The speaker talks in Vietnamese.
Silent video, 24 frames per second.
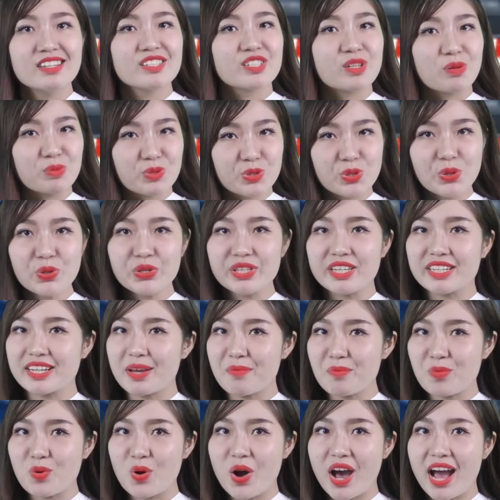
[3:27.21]
trong suốt những
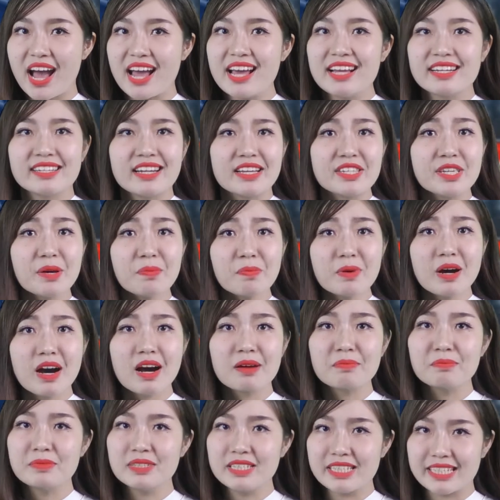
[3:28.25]
năm qua đã giúp
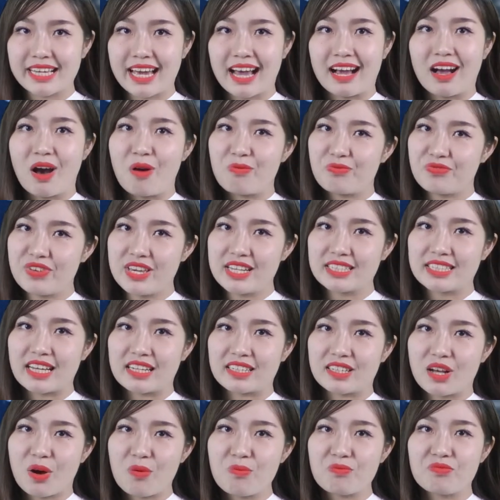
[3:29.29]
hơn 10.000 học viên thành
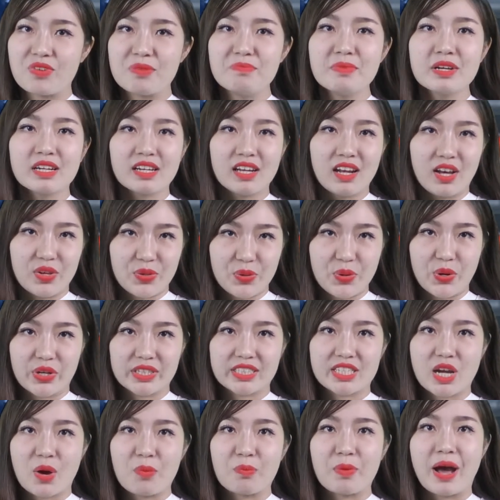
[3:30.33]
công với mức lợi nhuận
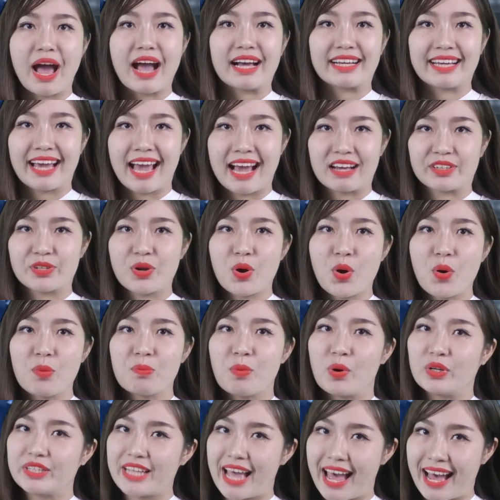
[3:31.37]
ròng hàng ngàn đô
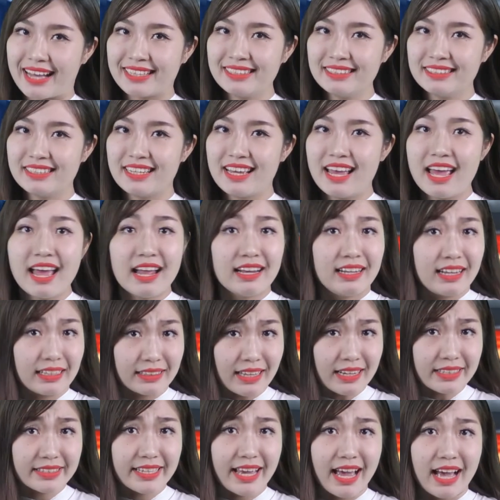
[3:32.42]
mỗi tháng. Là
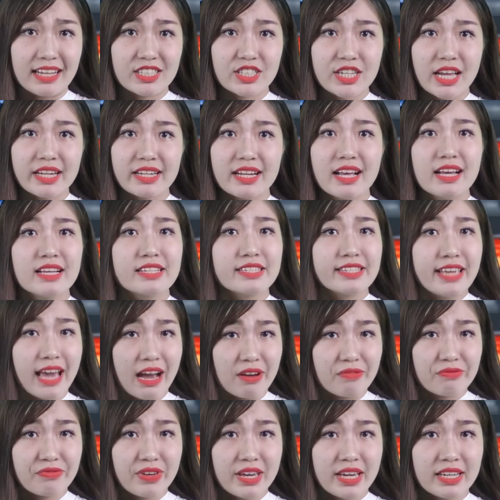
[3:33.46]
tác giả sách,
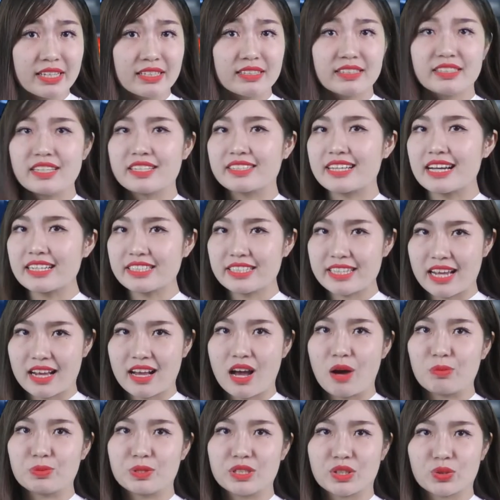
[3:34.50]
giảng viên trên các trang
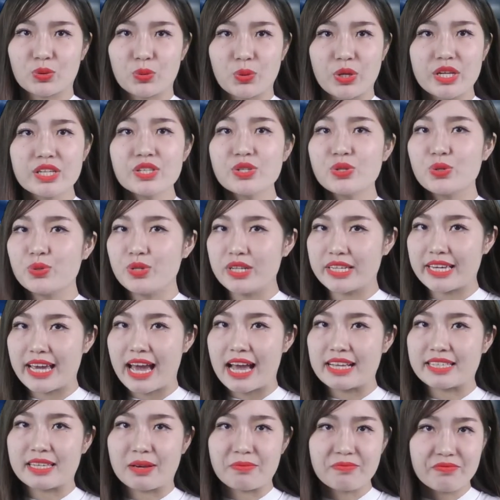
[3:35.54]
học trực tuyến
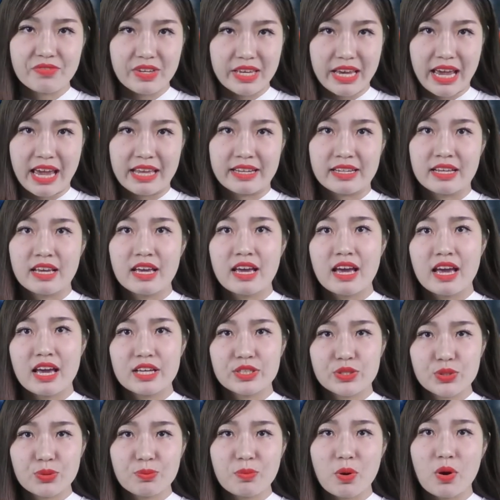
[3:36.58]
unica.vn,
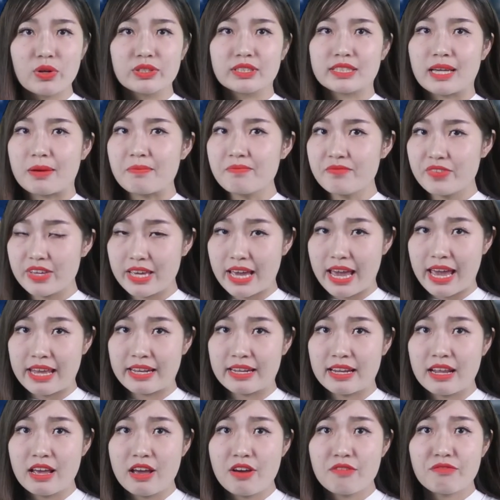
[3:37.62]
edumon.vn
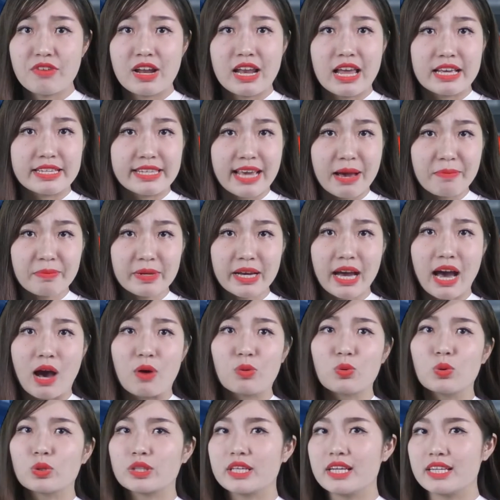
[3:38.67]
và là giám khảo
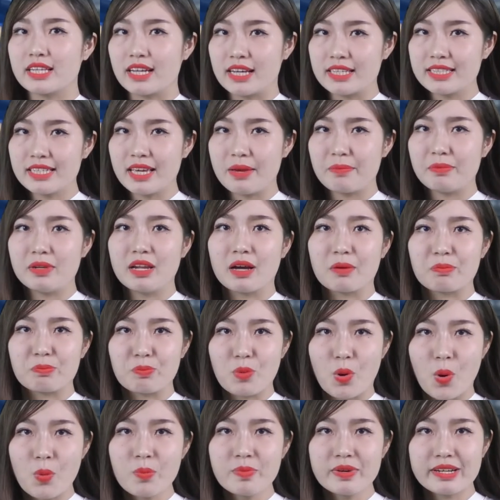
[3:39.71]
cuộc thi khởi nghiệp lần
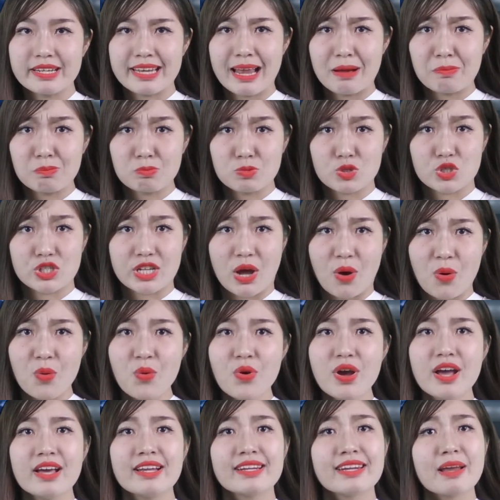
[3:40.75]
4, 5, 6
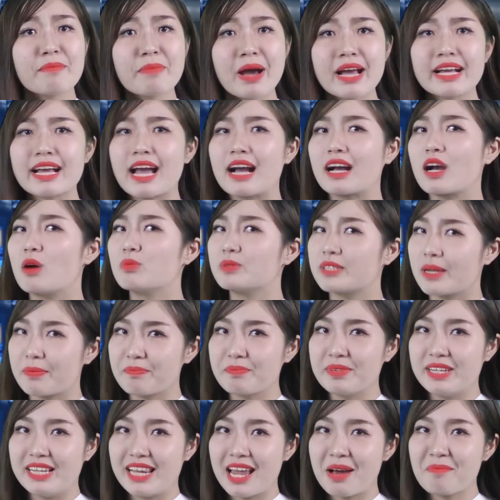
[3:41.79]
năm
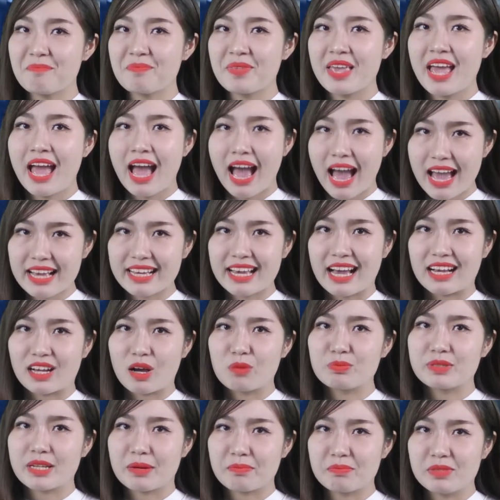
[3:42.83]
2015,
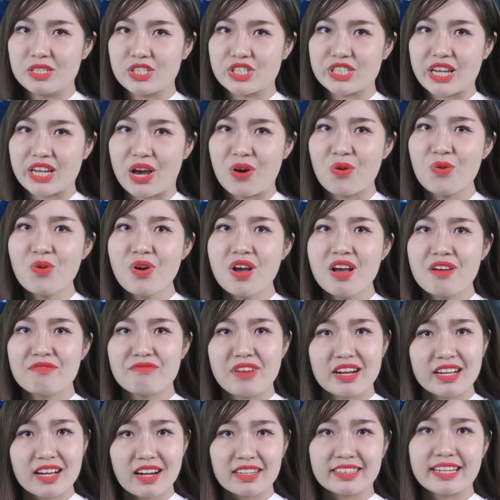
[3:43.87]
2016 và
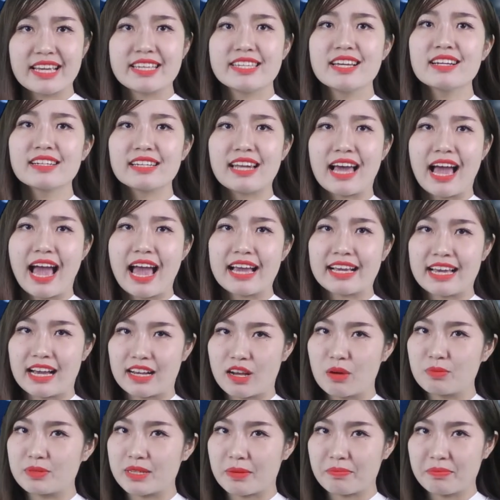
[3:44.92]
gần đây nhất là
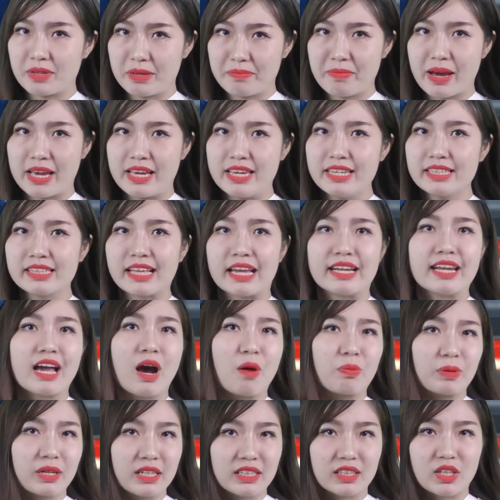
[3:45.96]
2017 tại Đại
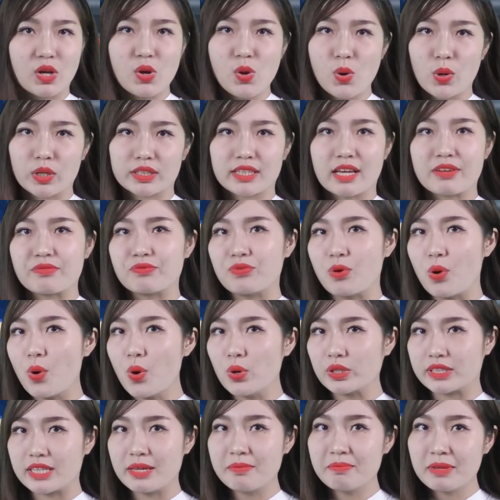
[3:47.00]
học Kinh tế Luật Thành phố Hồ
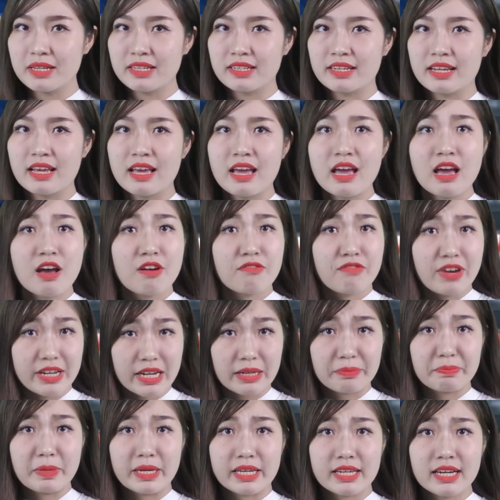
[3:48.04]
Chí Minh và
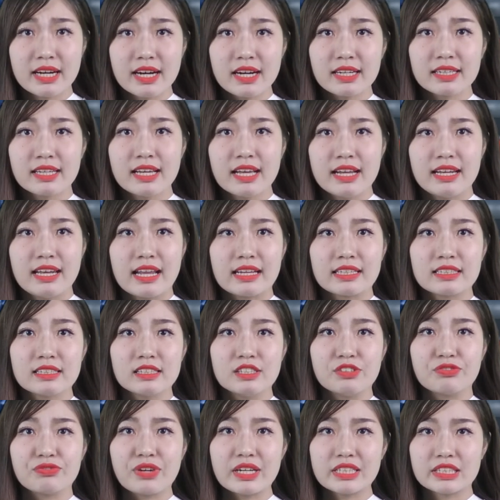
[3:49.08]
đặc biệt hơn là
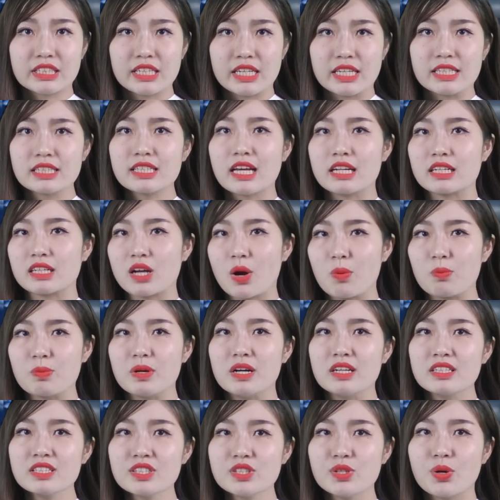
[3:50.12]
người phát triển thành công
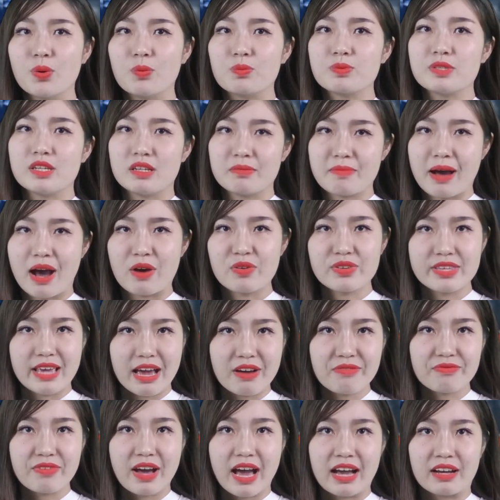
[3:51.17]
ứng dụng dự báo giá
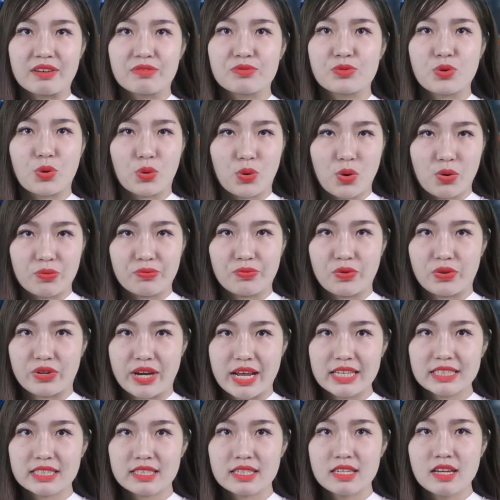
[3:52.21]
vàng Rogol Forest